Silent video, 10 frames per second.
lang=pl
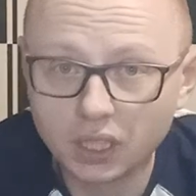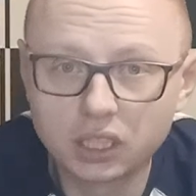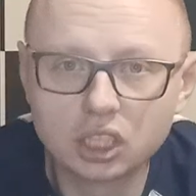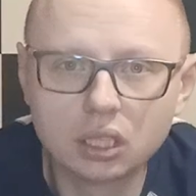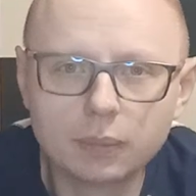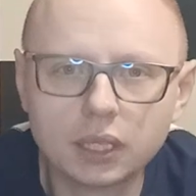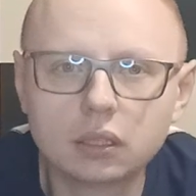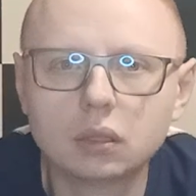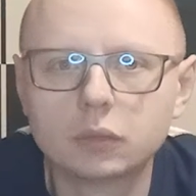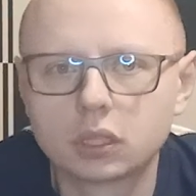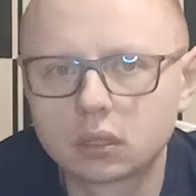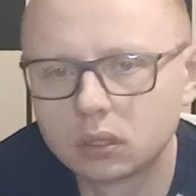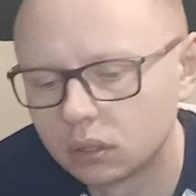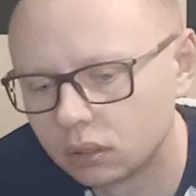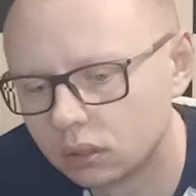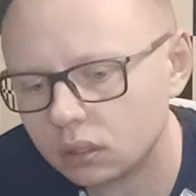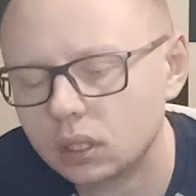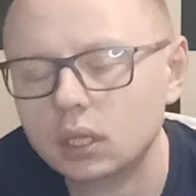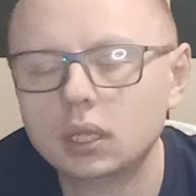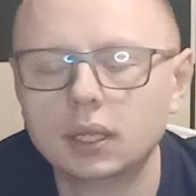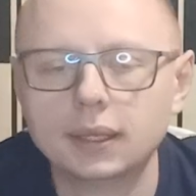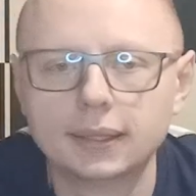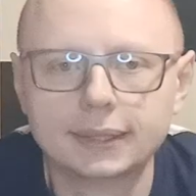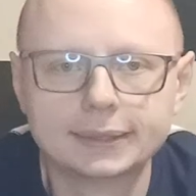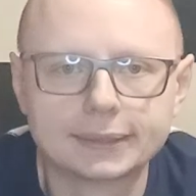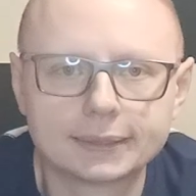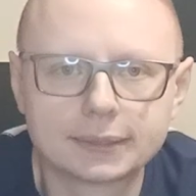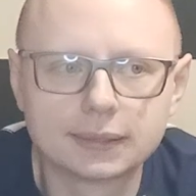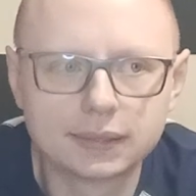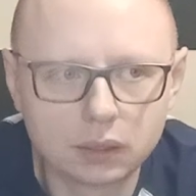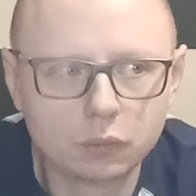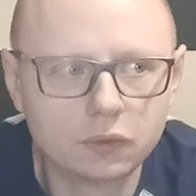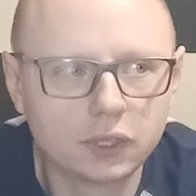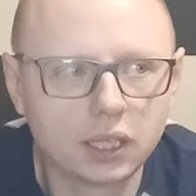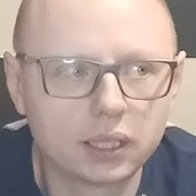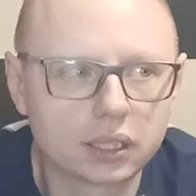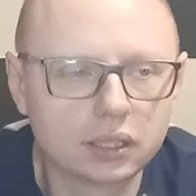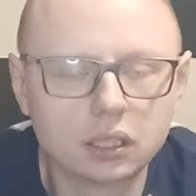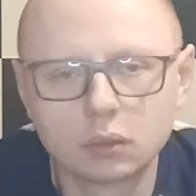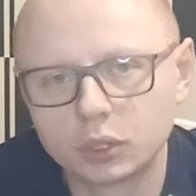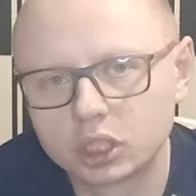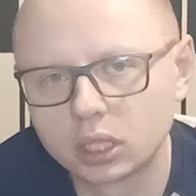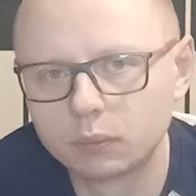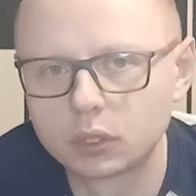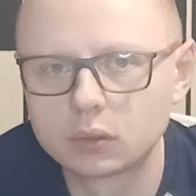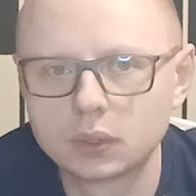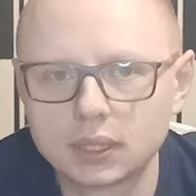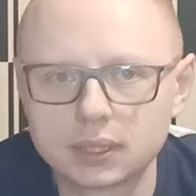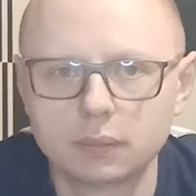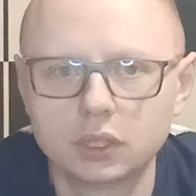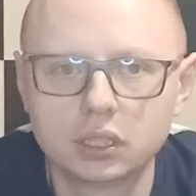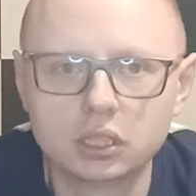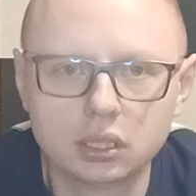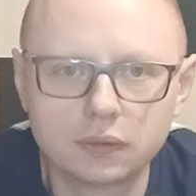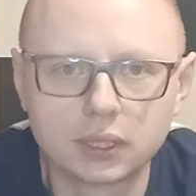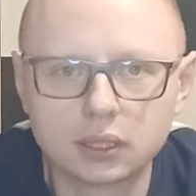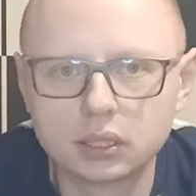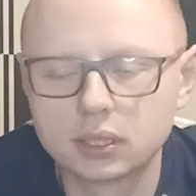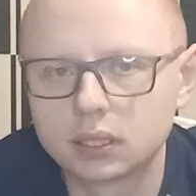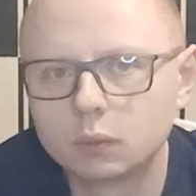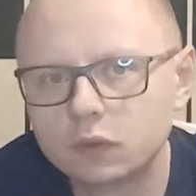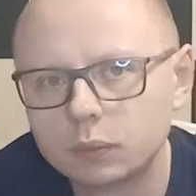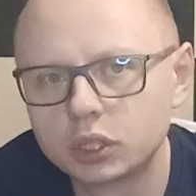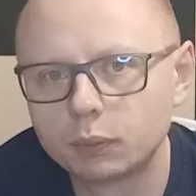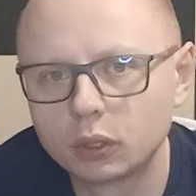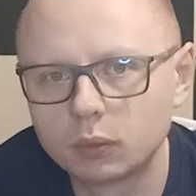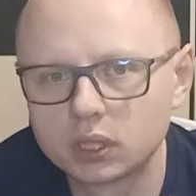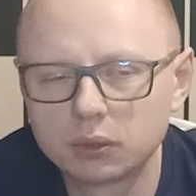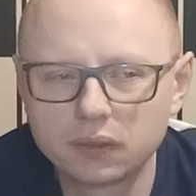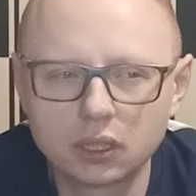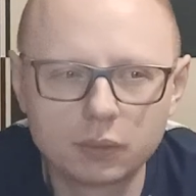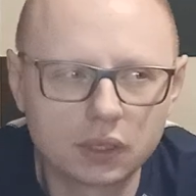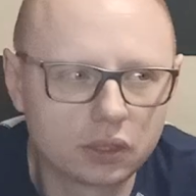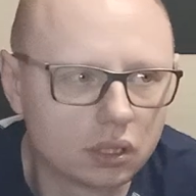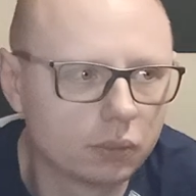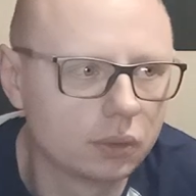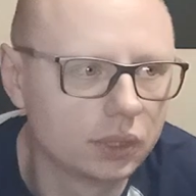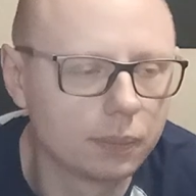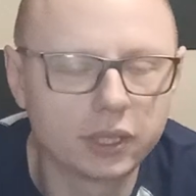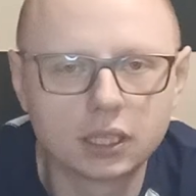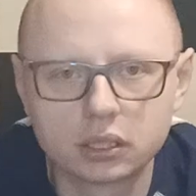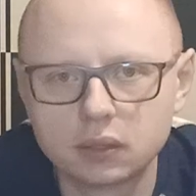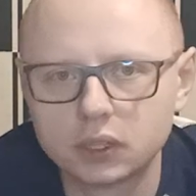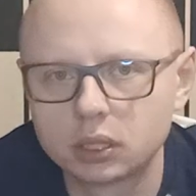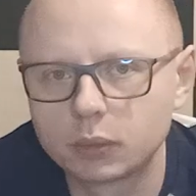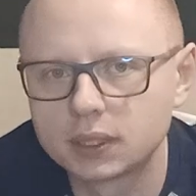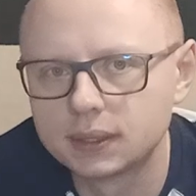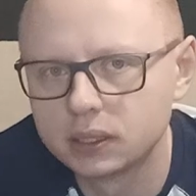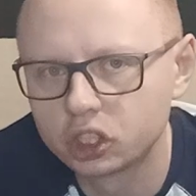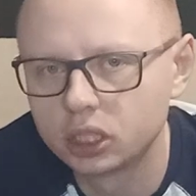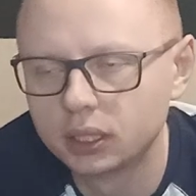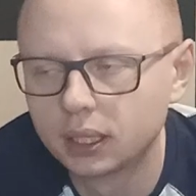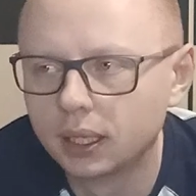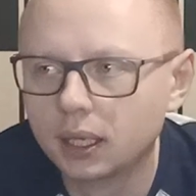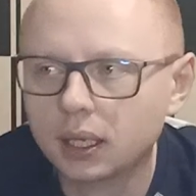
Jeżeli będą, no to e, coś zamówię, a jak nie, to poczekam po prostu na następny tydzień, wtedy się zamówi przy promocji, bo to wiadomo, zawsze dobrze mi te 15-20% zniżki